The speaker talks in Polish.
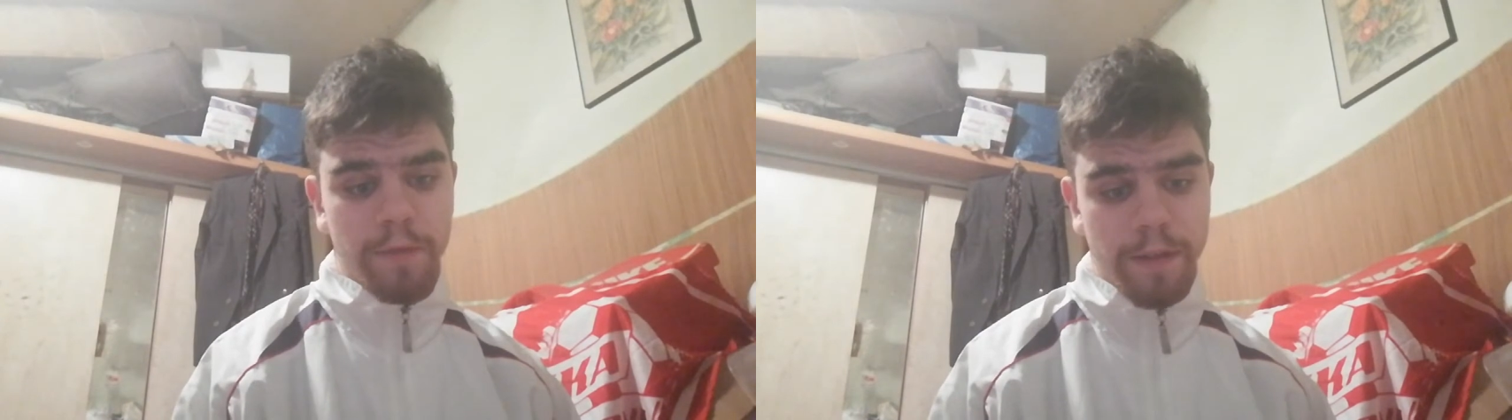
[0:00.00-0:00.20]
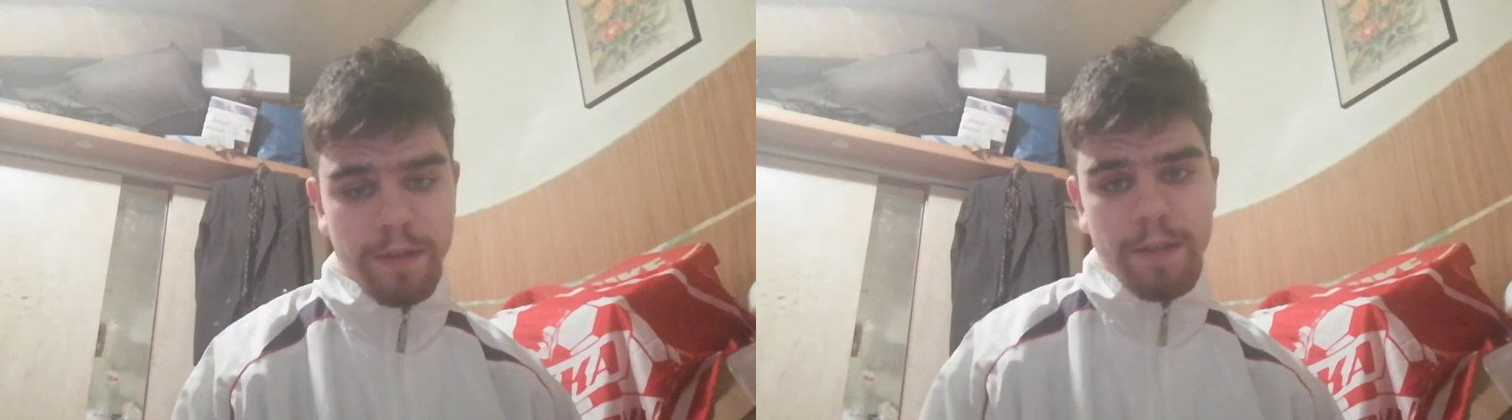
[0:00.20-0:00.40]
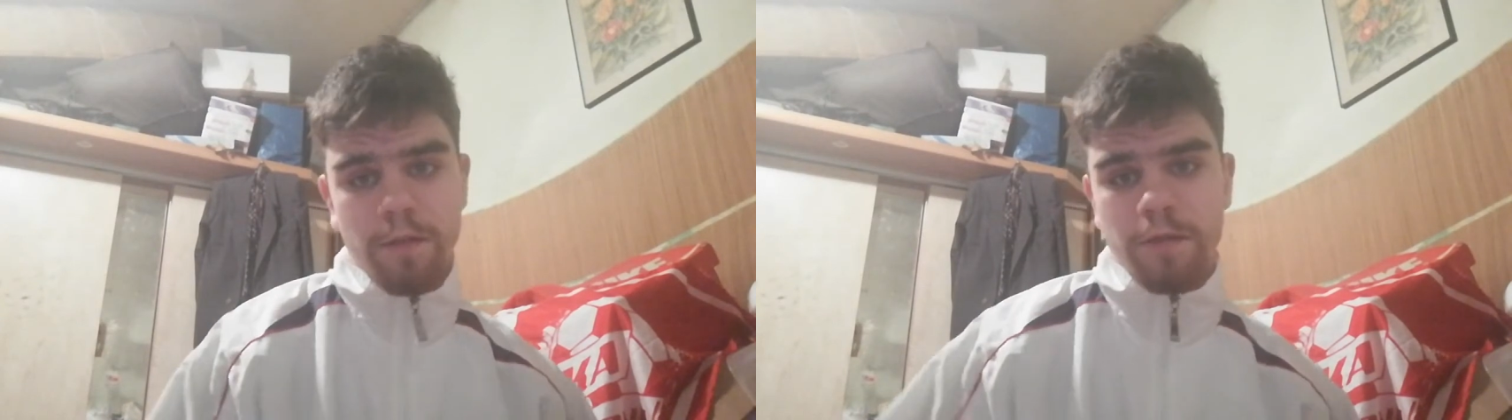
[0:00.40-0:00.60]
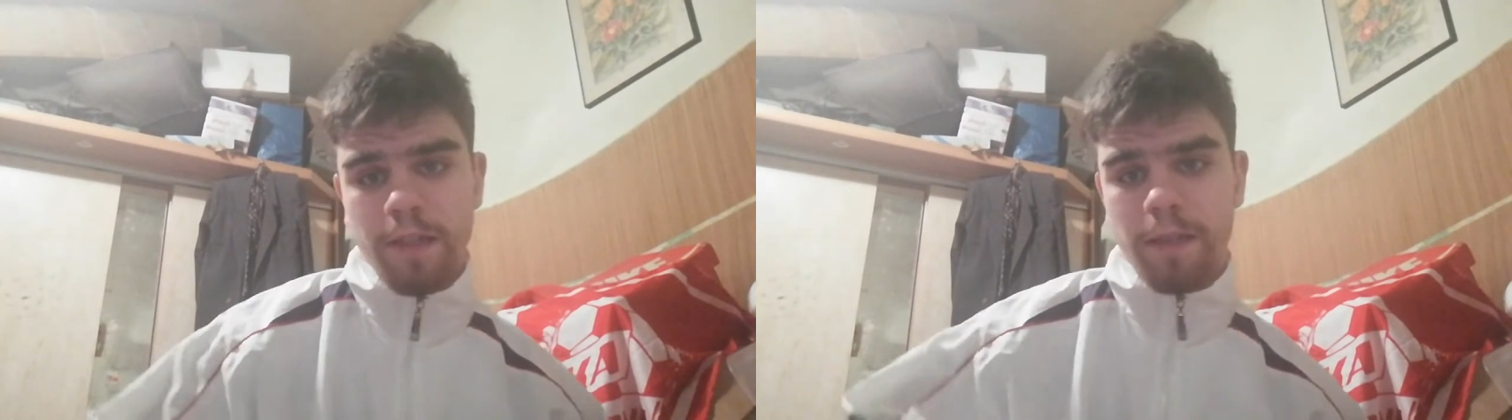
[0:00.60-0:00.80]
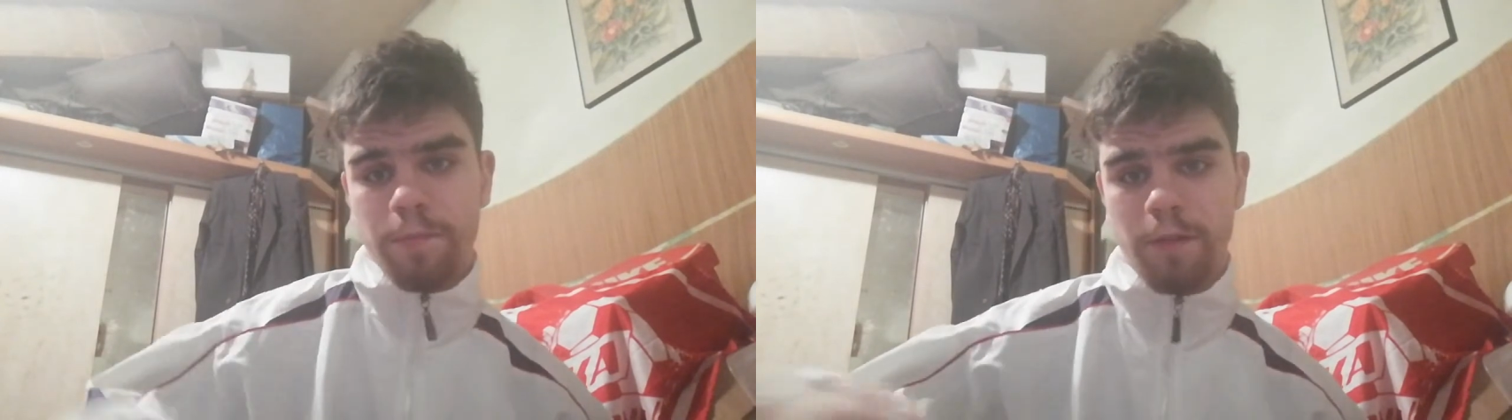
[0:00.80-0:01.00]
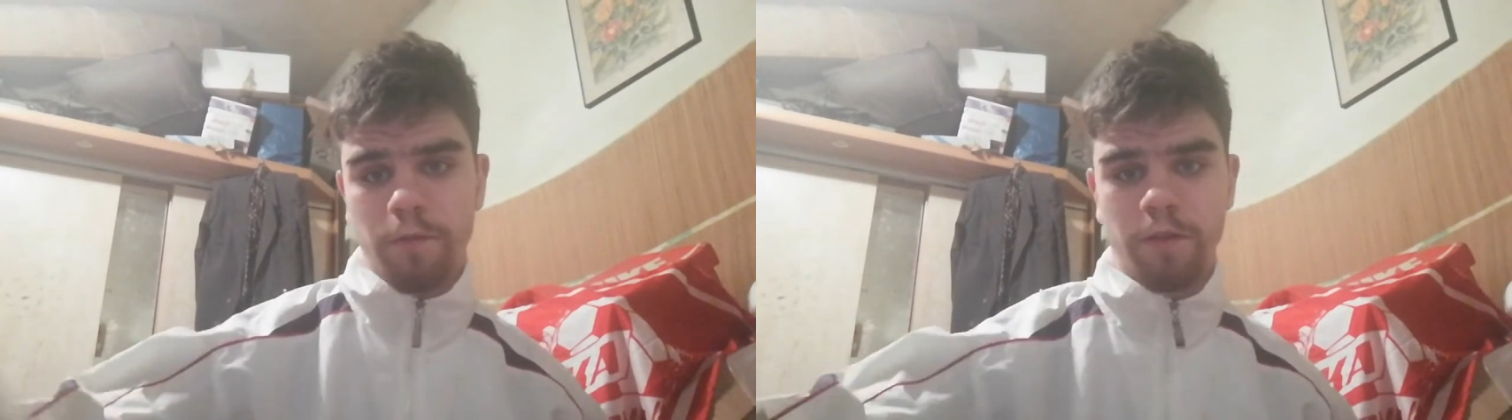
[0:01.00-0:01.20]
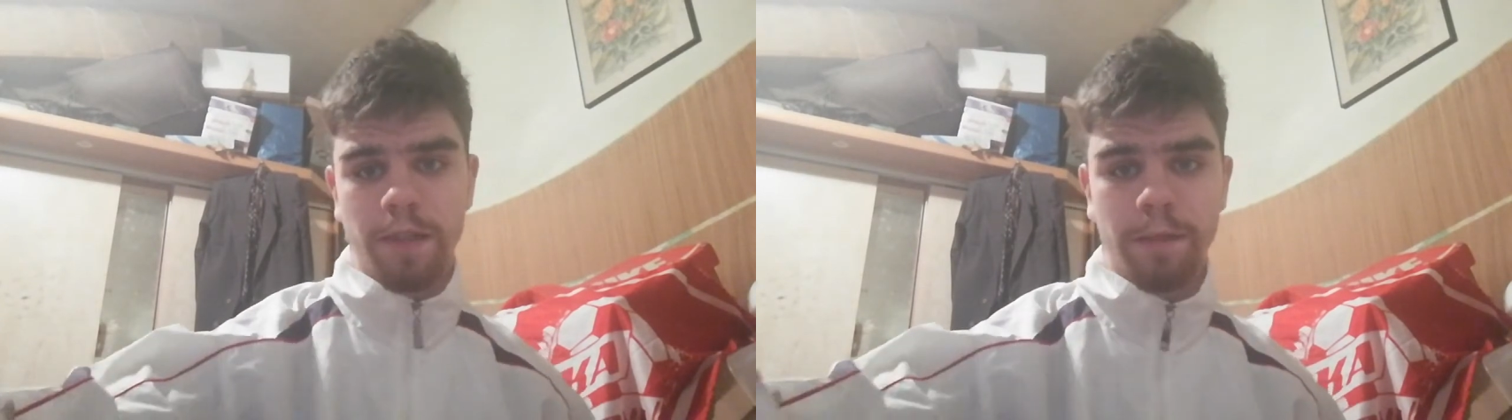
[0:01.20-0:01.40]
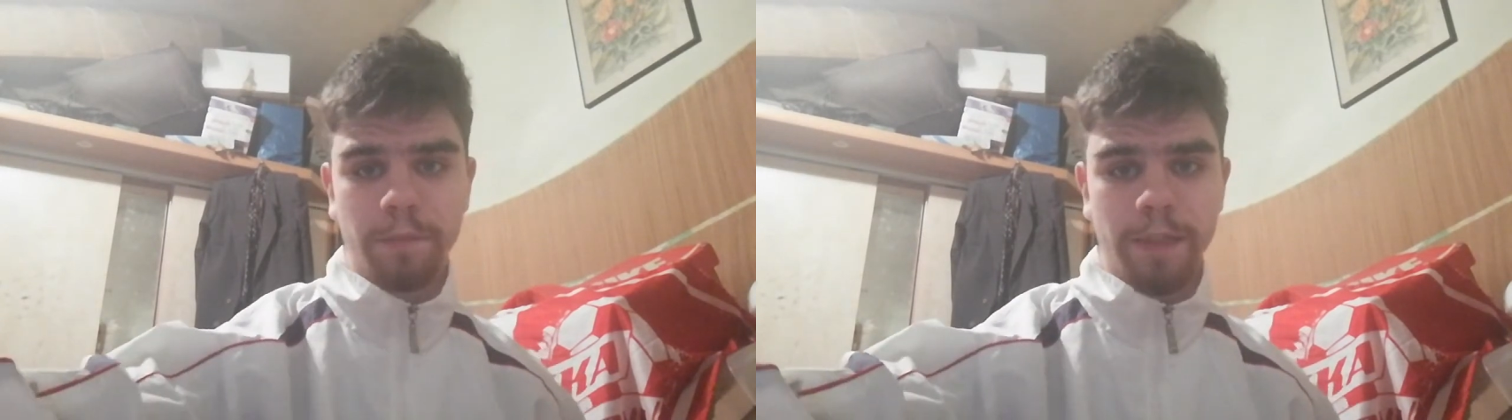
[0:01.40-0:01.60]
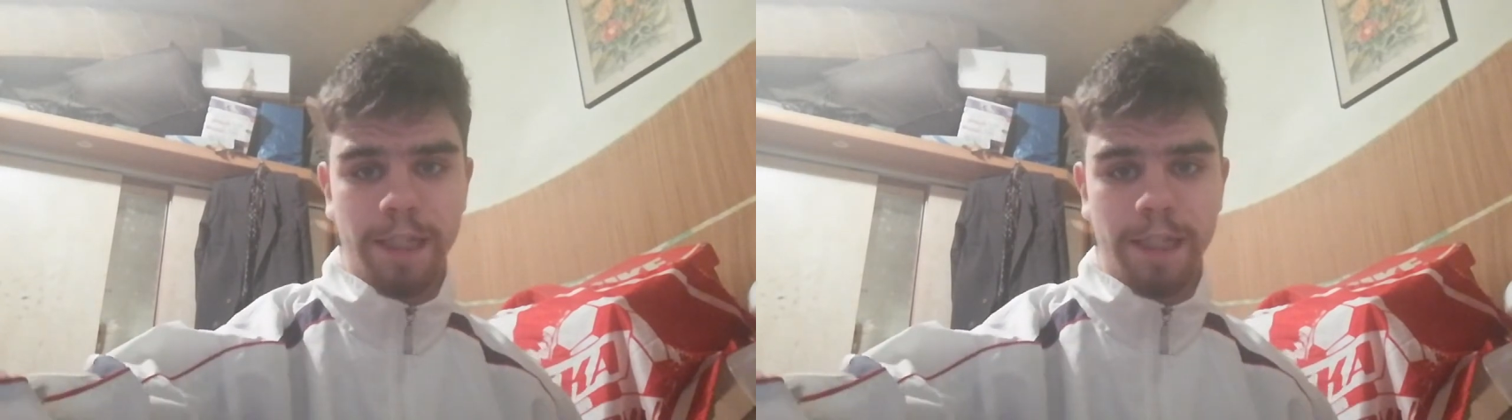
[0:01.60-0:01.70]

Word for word: Więc ja już nie przedłużam